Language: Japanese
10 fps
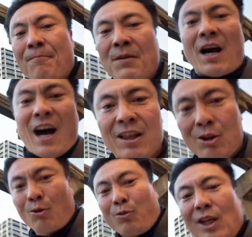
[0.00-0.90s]
圧
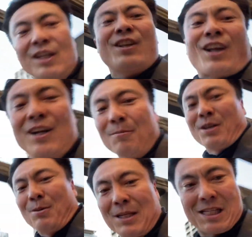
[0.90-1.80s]
倒的に高まり
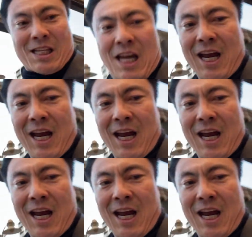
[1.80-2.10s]
ます